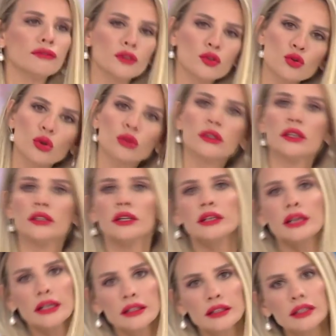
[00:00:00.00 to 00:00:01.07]
Hafta
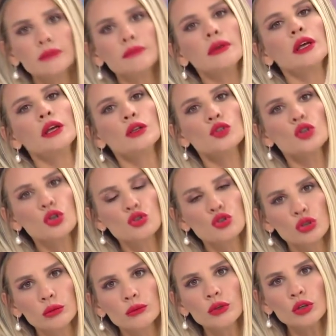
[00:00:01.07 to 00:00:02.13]
sonları da gelirim,
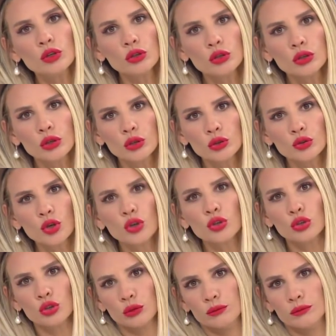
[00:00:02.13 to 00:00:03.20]
çocuğumu
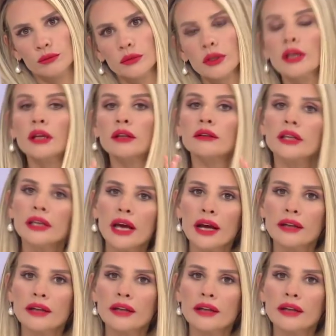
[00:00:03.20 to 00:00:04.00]
görürüm. Tabii.